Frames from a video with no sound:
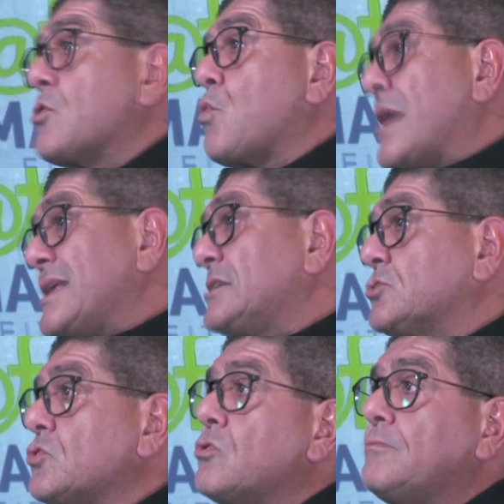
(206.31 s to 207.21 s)
cuáles
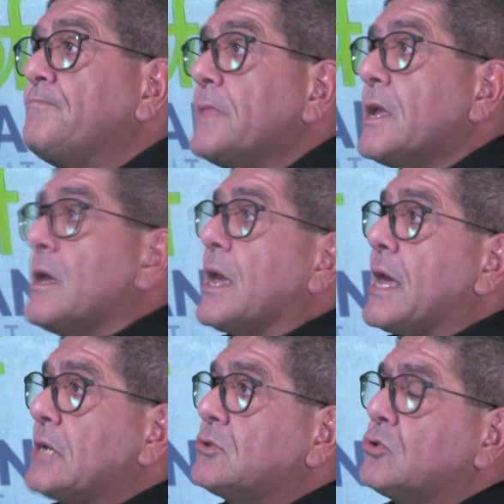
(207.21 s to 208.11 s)
son
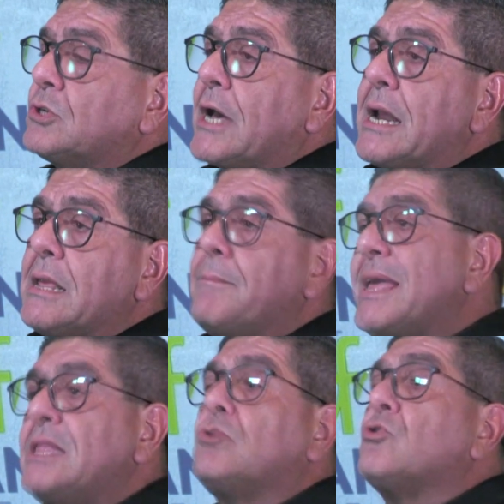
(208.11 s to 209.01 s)
esos
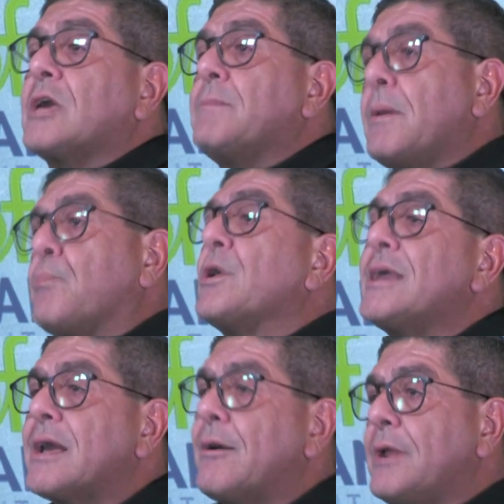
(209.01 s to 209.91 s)
alimentos que me
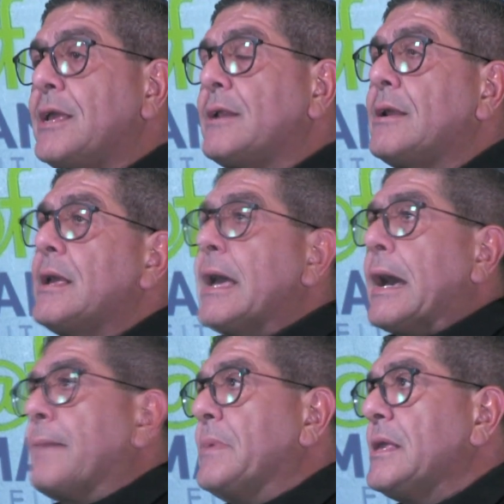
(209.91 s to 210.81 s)
pueden abrir
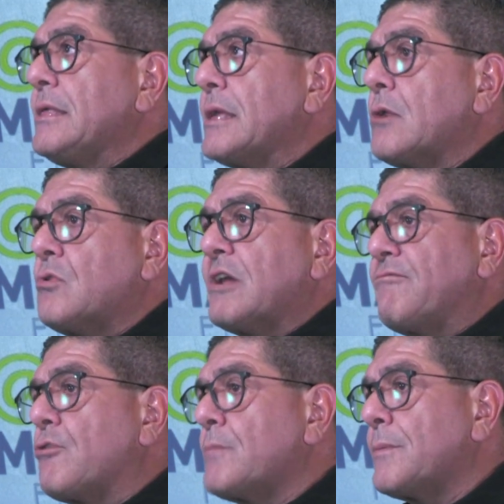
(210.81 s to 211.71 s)
a mí de alguna forma